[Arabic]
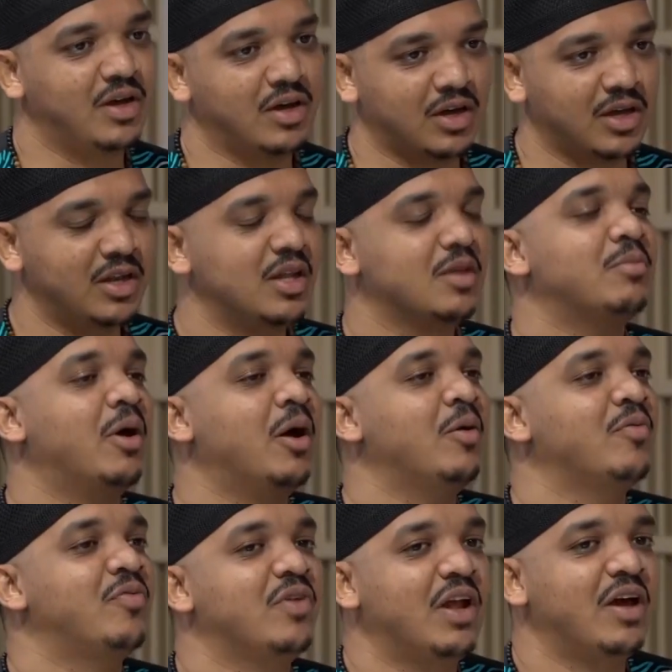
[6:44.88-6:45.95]
فغنيت
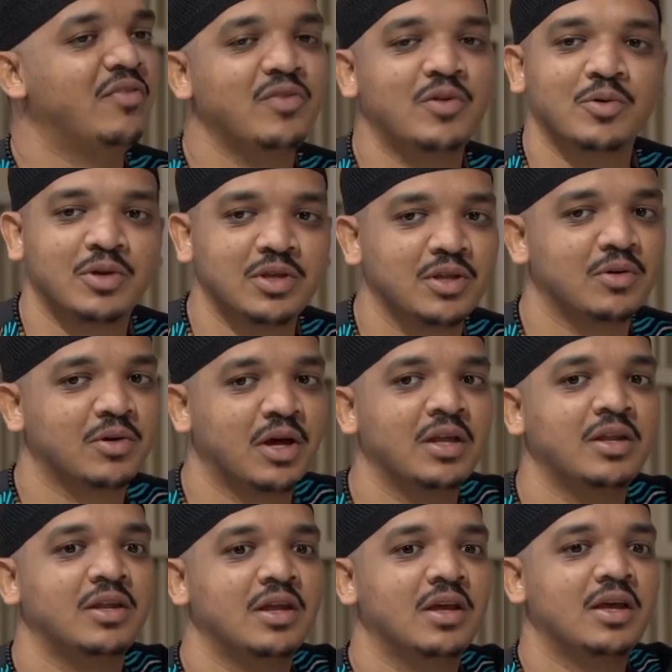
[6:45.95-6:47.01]
معاهم في الحفله وكذا
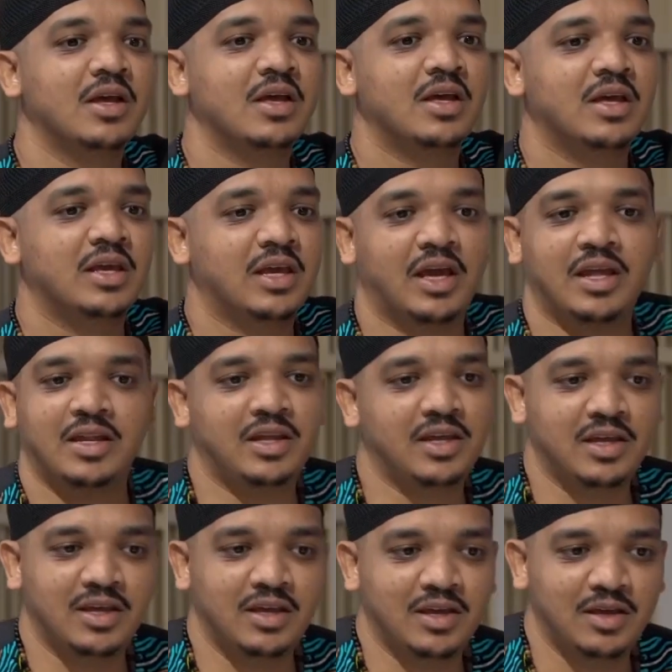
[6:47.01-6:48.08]
وكان
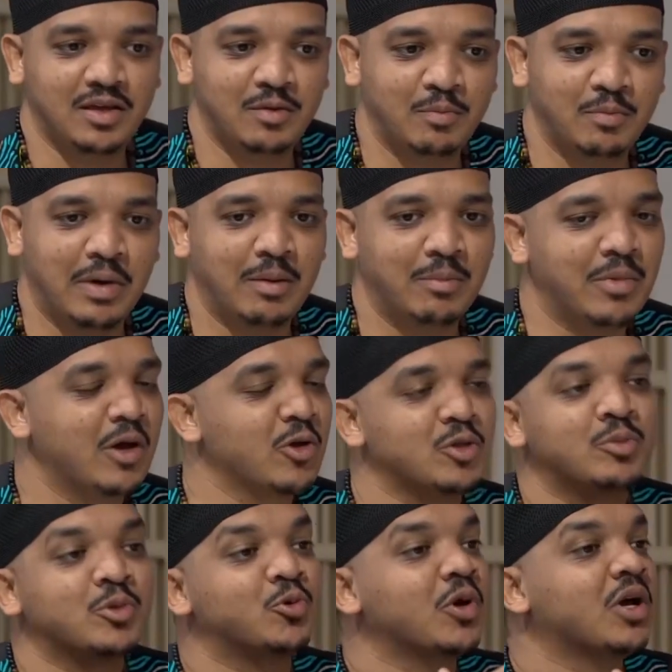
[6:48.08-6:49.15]
يعني ما, ما كنت
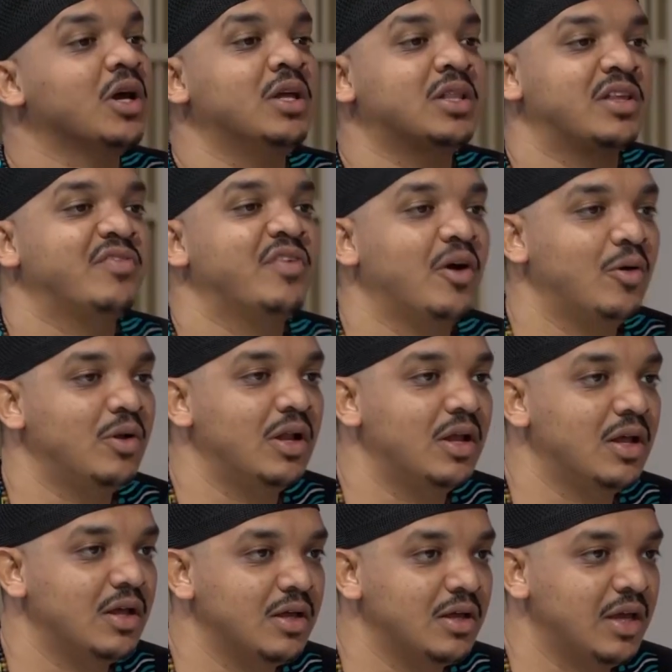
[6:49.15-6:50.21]
متوقع التفاعل
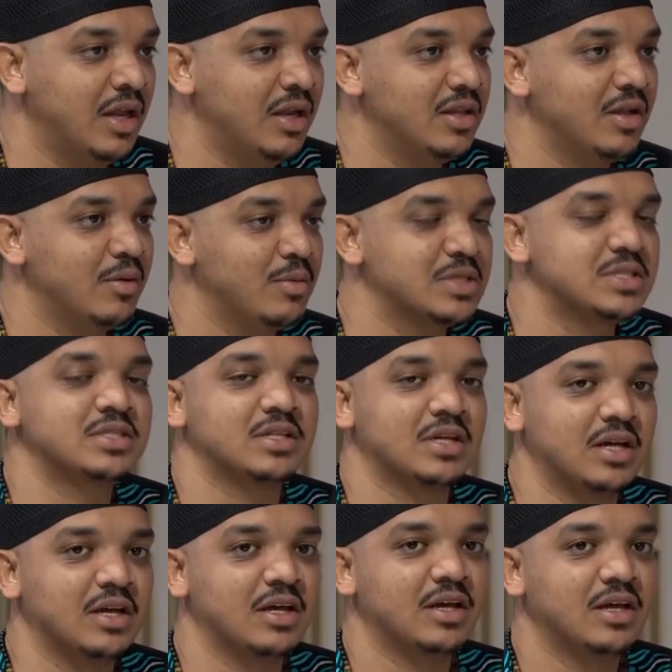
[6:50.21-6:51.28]
آه، يعني ده بس
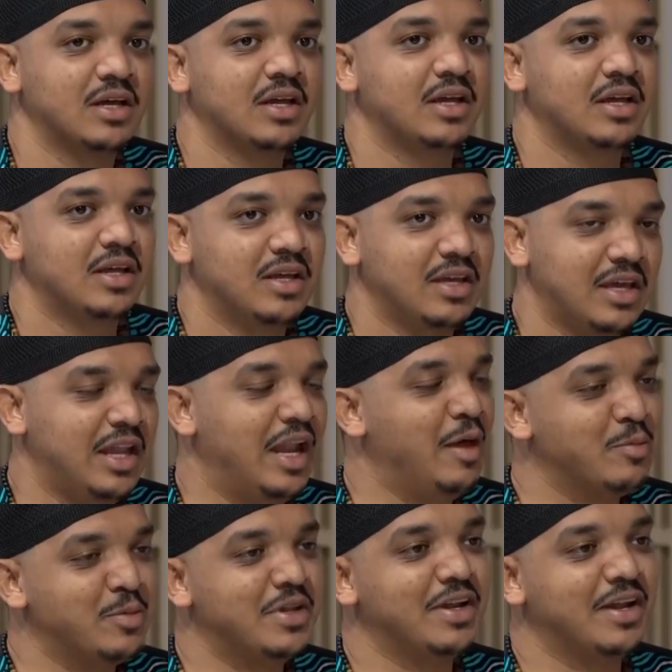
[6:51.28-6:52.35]
آه يعني
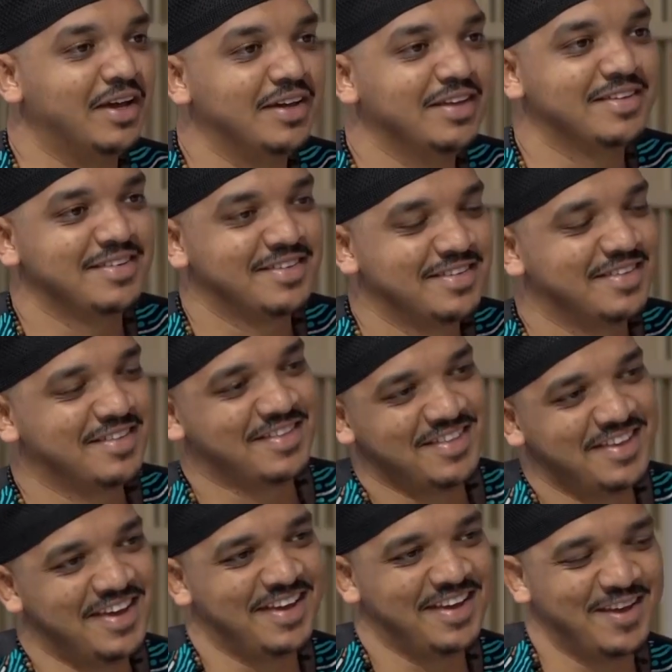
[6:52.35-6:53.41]
الحمد لله نعم
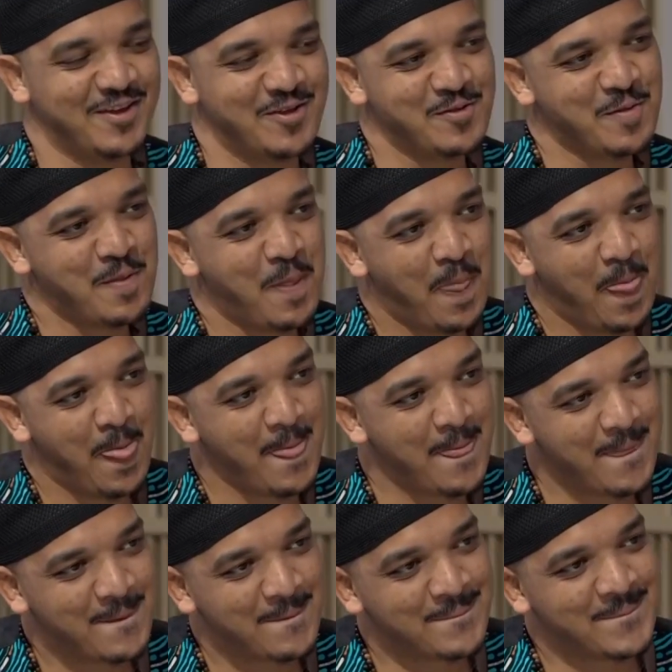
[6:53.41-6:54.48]
كيف تفاعل
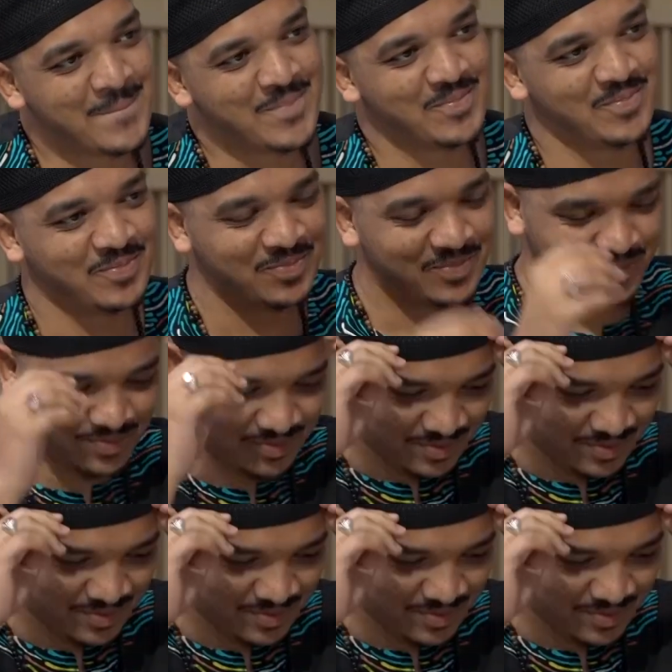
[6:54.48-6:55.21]
الجمهور مع هالمكس اللي